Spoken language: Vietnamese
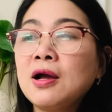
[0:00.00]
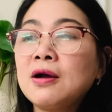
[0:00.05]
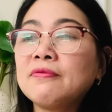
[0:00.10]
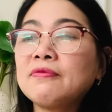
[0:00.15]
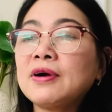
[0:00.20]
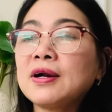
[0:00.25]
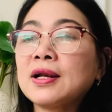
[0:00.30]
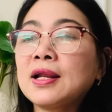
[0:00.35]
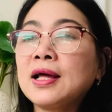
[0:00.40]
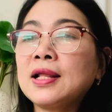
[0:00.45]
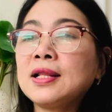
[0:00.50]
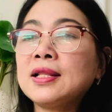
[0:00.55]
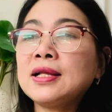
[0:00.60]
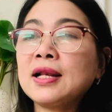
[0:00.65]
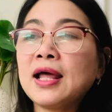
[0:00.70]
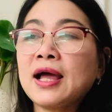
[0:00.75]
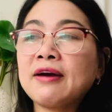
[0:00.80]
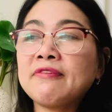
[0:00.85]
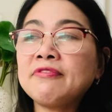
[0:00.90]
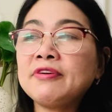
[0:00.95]
hoặc là liên
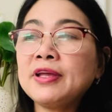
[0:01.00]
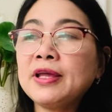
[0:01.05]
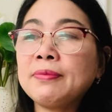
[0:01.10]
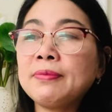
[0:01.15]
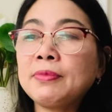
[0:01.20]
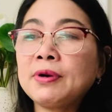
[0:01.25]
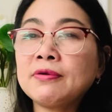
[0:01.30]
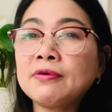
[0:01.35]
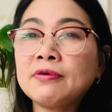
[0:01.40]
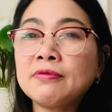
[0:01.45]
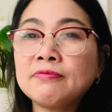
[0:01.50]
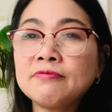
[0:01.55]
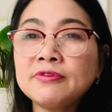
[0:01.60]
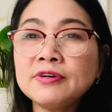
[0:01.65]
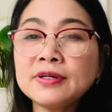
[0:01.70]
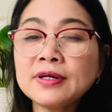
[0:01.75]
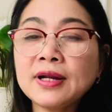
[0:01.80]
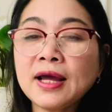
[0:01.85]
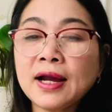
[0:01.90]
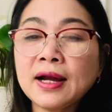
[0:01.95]
lạc với em Hồng
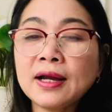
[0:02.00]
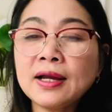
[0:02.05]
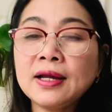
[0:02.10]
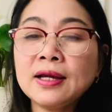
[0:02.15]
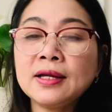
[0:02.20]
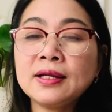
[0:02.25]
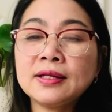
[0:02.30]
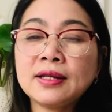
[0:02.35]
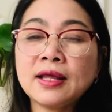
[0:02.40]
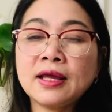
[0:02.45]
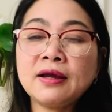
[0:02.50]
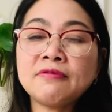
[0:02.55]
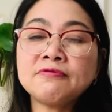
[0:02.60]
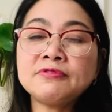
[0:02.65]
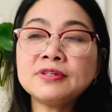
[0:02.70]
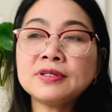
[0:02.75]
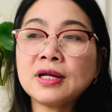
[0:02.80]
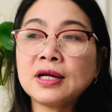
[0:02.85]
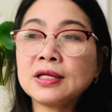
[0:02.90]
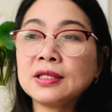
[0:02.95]
Phước Đặng ha để Hồng
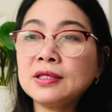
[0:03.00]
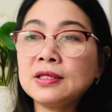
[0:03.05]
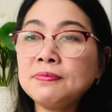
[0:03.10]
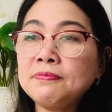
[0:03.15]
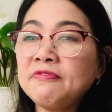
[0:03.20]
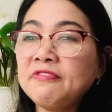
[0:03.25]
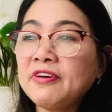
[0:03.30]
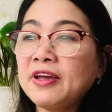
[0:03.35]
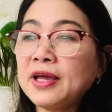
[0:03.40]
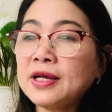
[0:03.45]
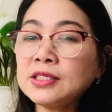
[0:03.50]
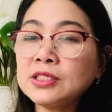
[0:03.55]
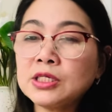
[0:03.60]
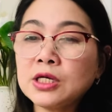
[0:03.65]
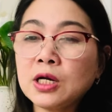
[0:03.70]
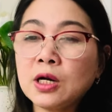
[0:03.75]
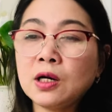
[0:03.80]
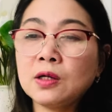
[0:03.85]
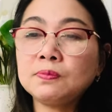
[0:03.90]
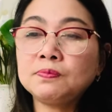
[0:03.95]
Phước Đặng giúp vé
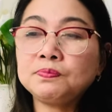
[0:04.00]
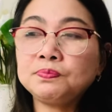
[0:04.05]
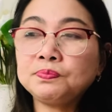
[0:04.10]
cho